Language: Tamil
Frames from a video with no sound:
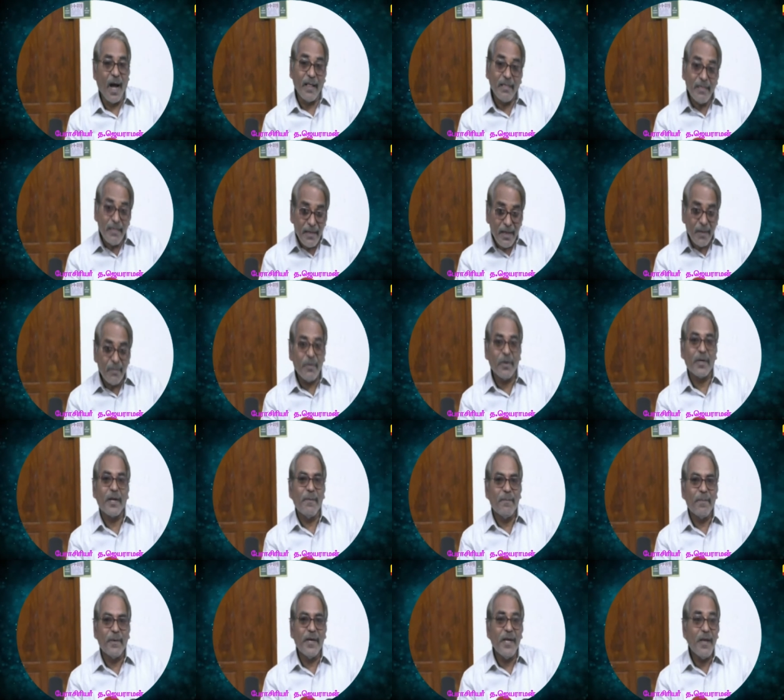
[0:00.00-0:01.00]
அந்த
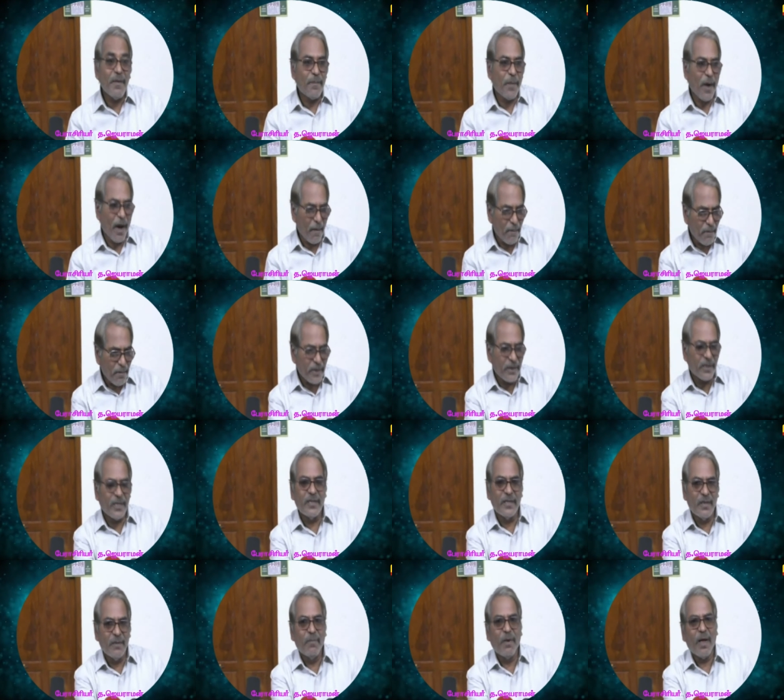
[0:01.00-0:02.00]
முறைப்படி இப்போ
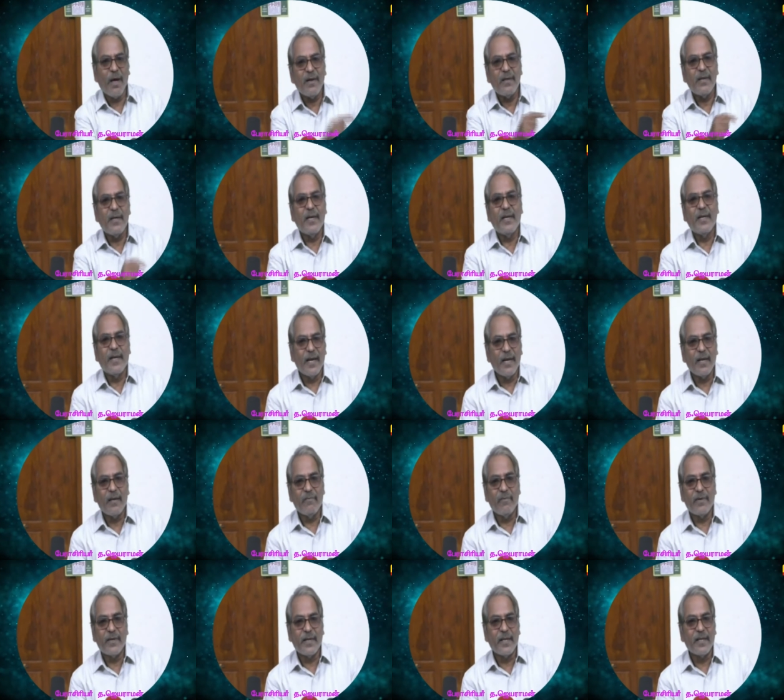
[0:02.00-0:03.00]
ஐம்பத்தஞ்சு பிளாக்குகள்
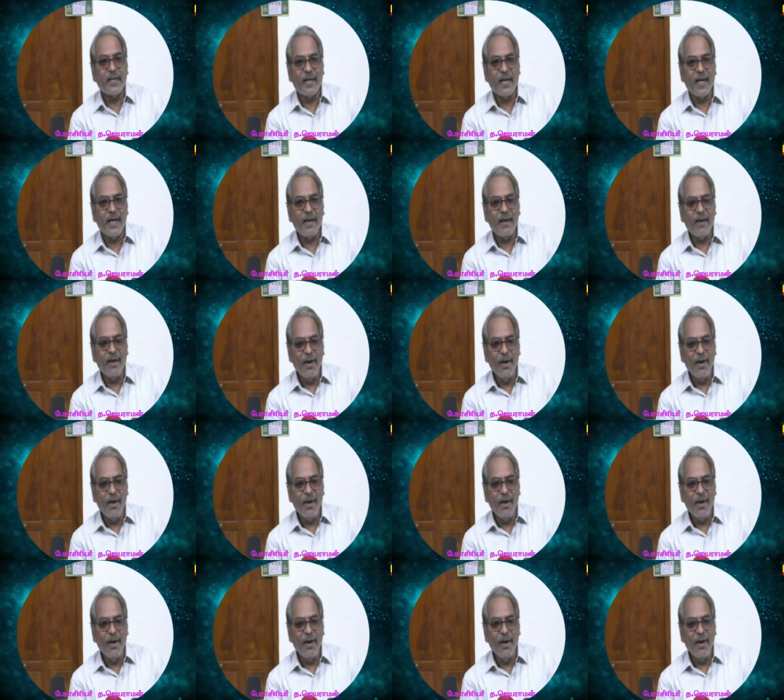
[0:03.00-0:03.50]
ஏலம் விட்டதில்